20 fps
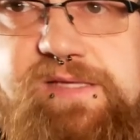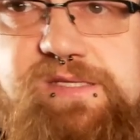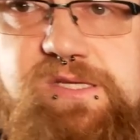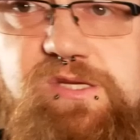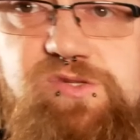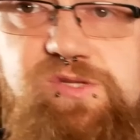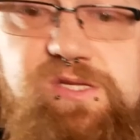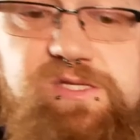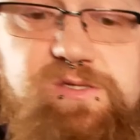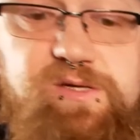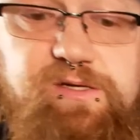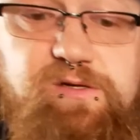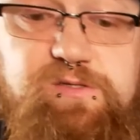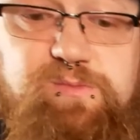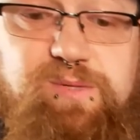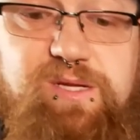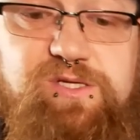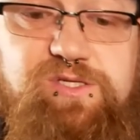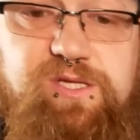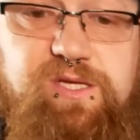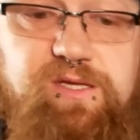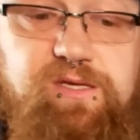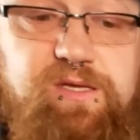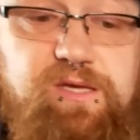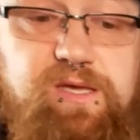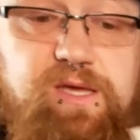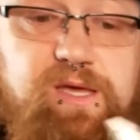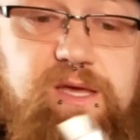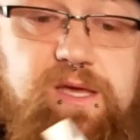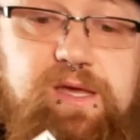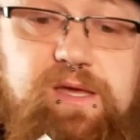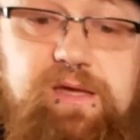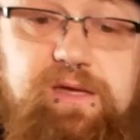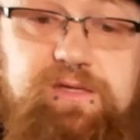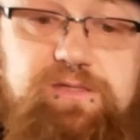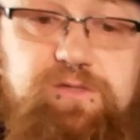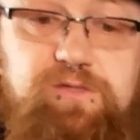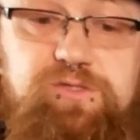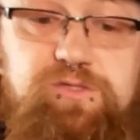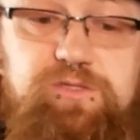einzigste Zeug aus Plastik.
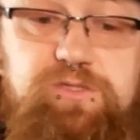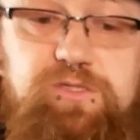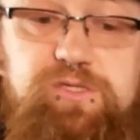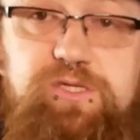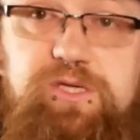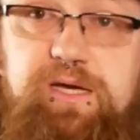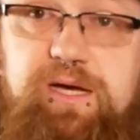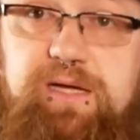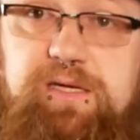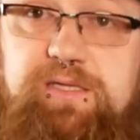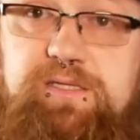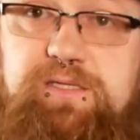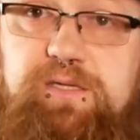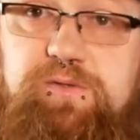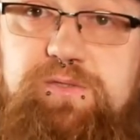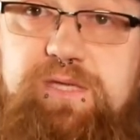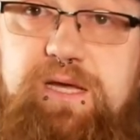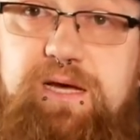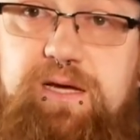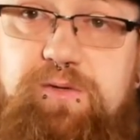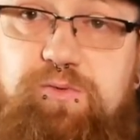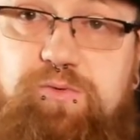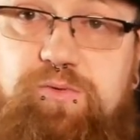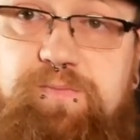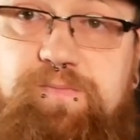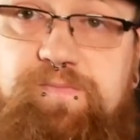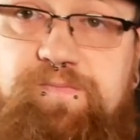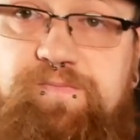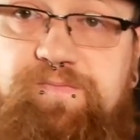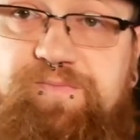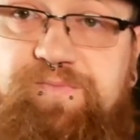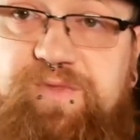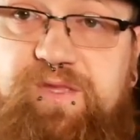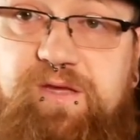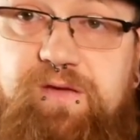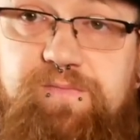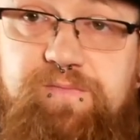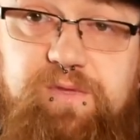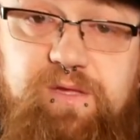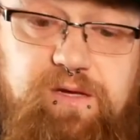Ansonsten ist hier alles aus Alu.
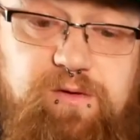Ja,